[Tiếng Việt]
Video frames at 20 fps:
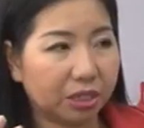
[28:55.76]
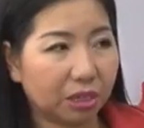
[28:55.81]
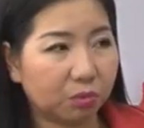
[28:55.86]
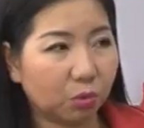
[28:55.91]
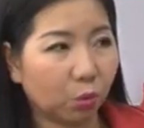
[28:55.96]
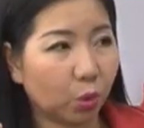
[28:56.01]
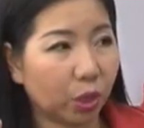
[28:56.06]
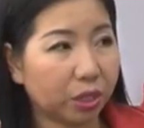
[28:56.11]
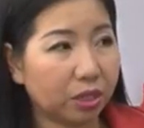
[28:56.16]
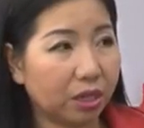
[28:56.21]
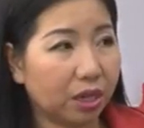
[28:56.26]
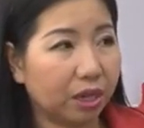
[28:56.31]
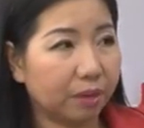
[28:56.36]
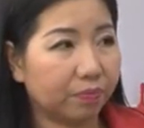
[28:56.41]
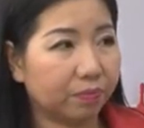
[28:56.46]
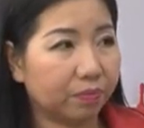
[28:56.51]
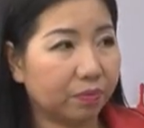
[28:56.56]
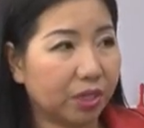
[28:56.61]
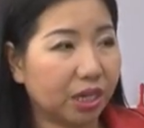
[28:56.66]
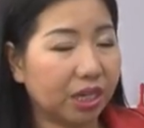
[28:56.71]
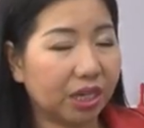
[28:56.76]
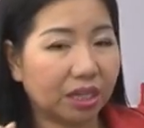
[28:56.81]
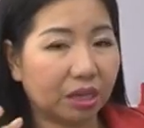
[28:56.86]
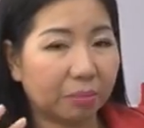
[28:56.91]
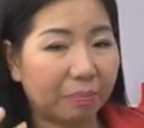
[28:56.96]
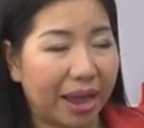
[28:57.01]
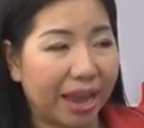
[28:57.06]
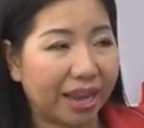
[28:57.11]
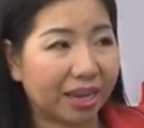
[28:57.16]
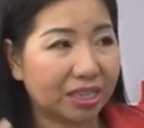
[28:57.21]
ra một doanh nghiệp thì người ta
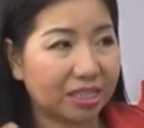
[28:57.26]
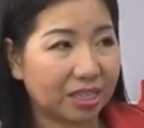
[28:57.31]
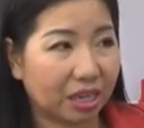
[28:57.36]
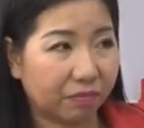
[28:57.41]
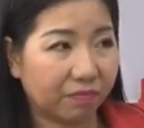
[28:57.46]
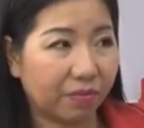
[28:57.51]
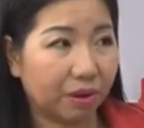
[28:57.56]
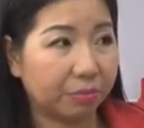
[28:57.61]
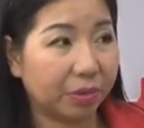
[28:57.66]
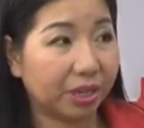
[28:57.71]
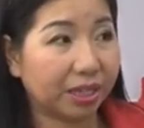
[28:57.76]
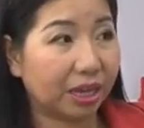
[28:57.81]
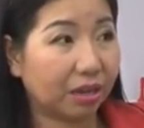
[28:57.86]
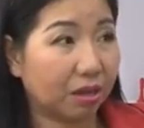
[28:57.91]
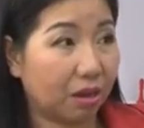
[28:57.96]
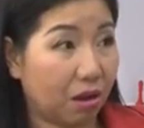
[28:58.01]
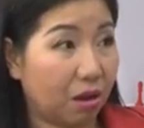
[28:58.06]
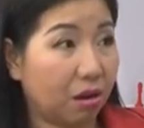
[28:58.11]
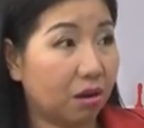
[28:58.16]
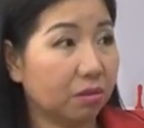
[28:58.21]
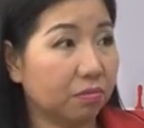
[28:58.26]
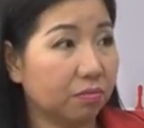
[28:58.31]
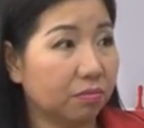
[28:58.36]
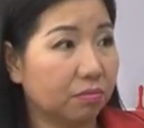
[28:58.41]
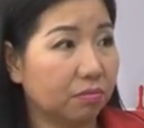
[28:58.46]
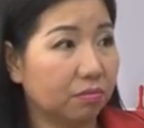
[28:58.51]
bán cái sản phẩm người ta có